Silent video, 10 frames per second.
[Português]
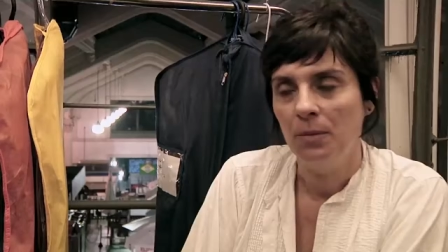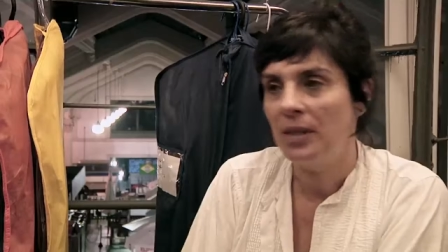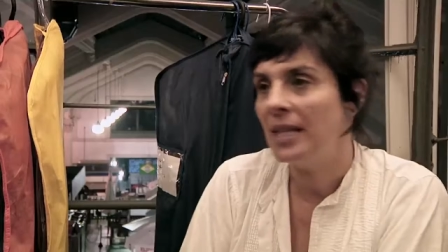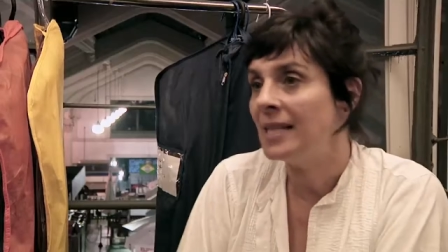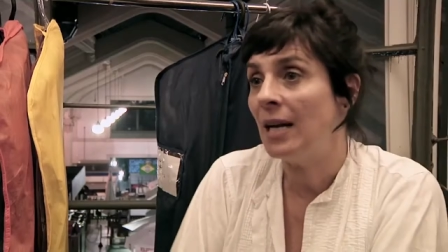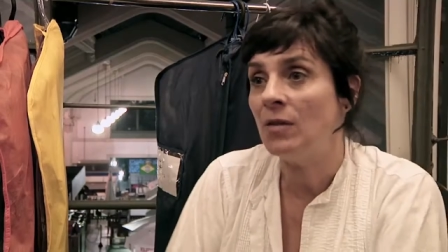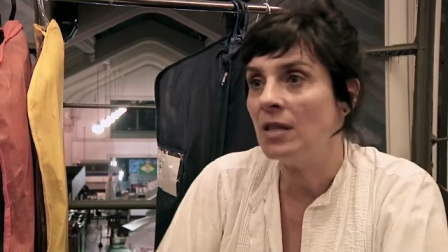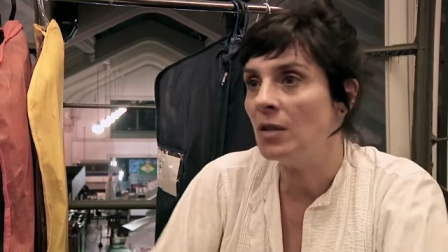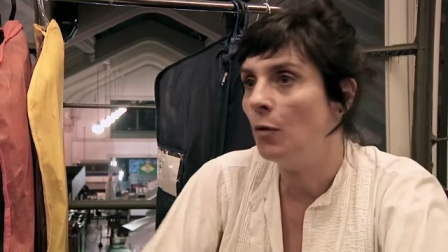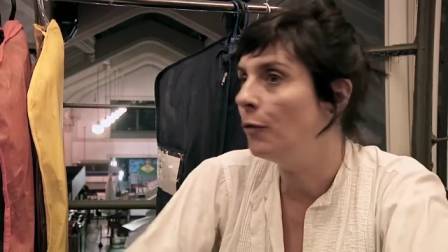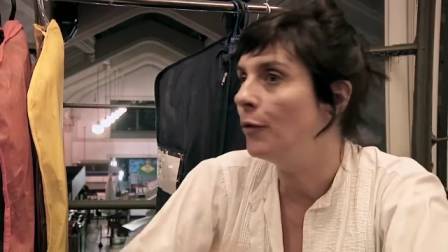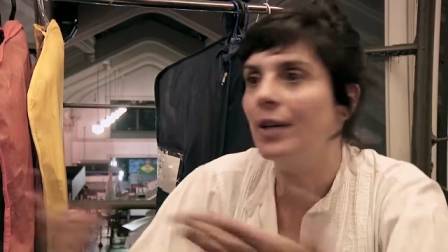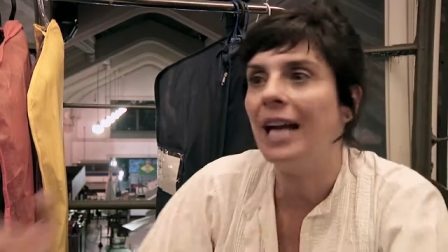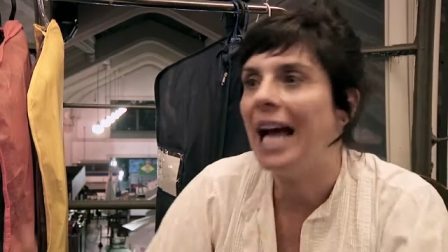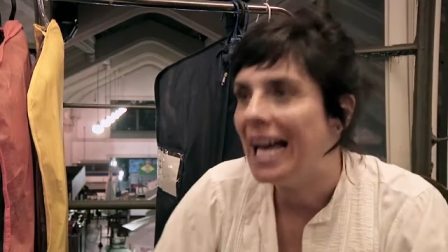Porque as calças estão
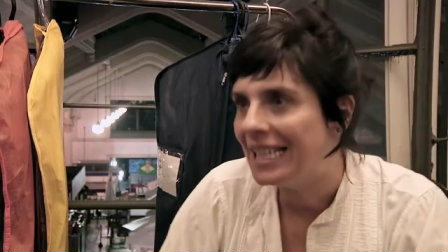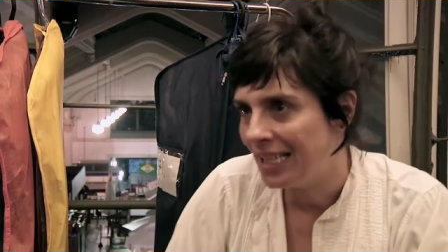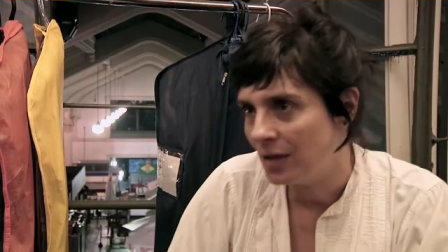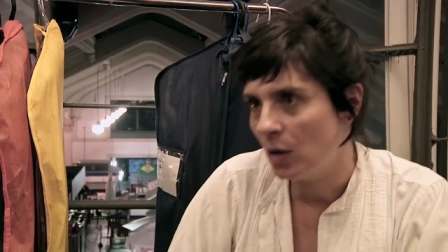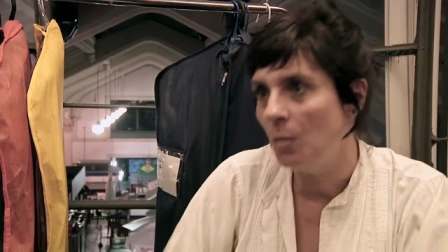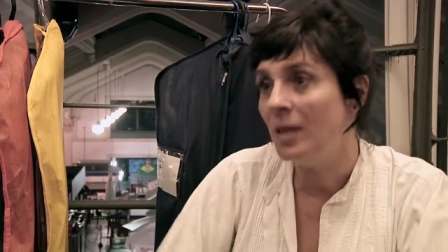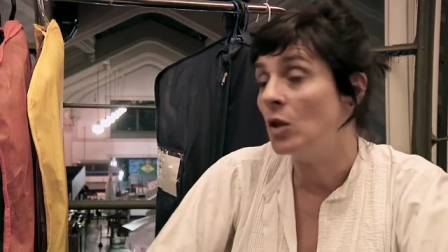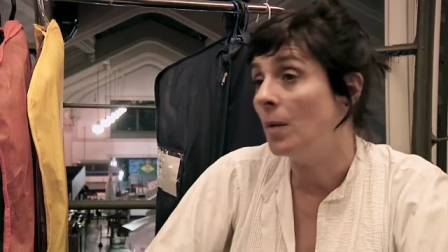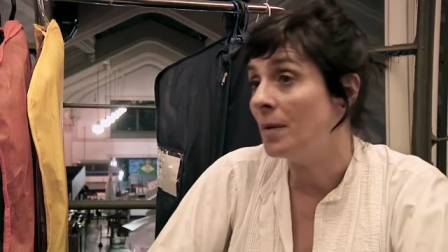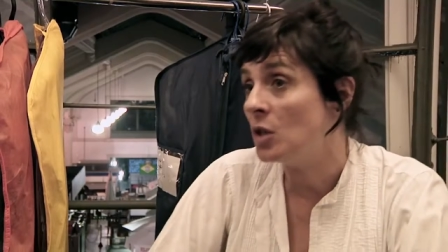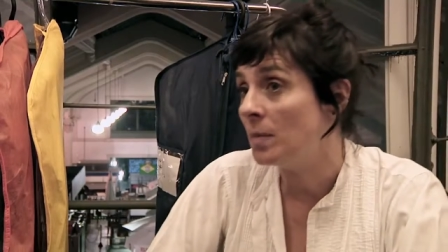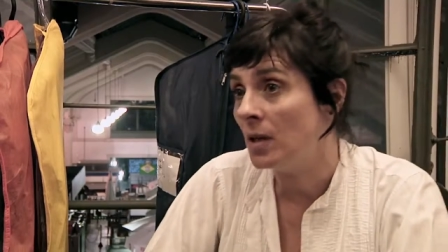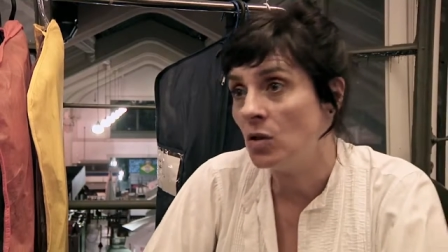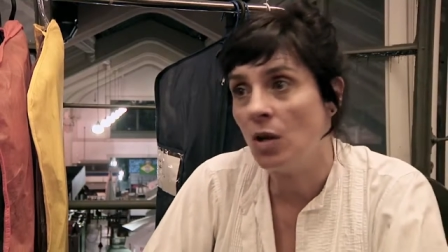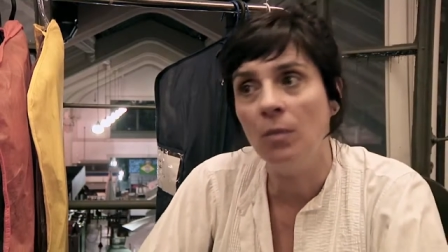furadas ou umas roupas de
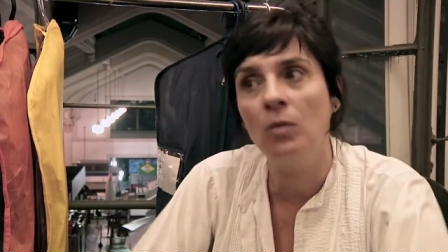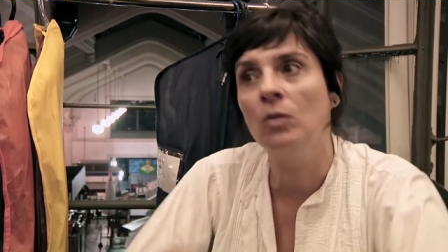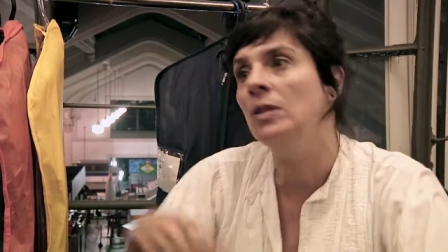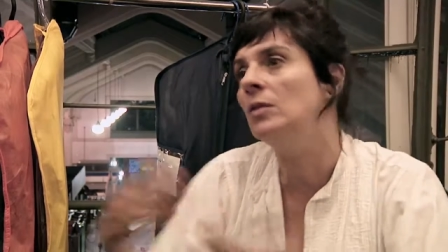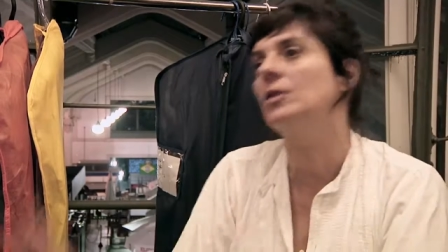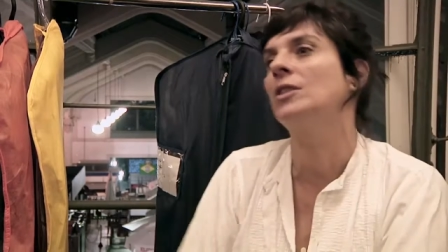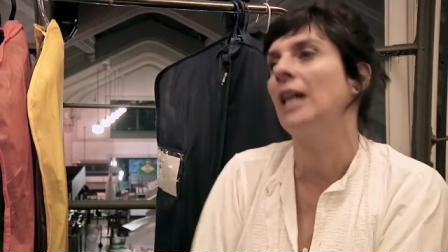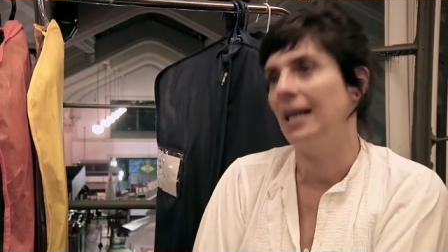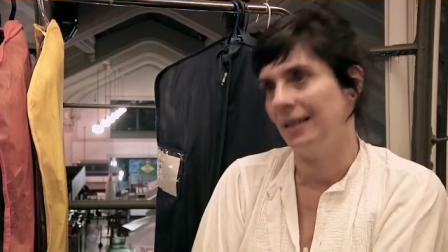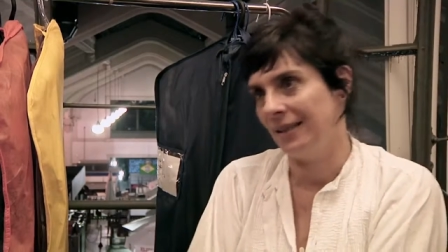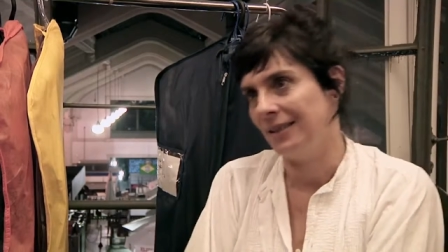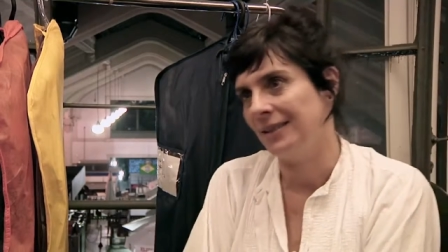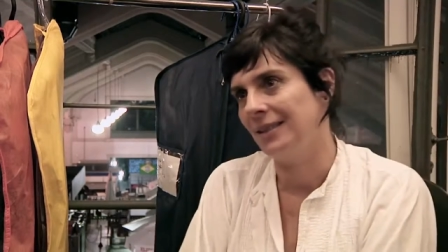brechó muito usadas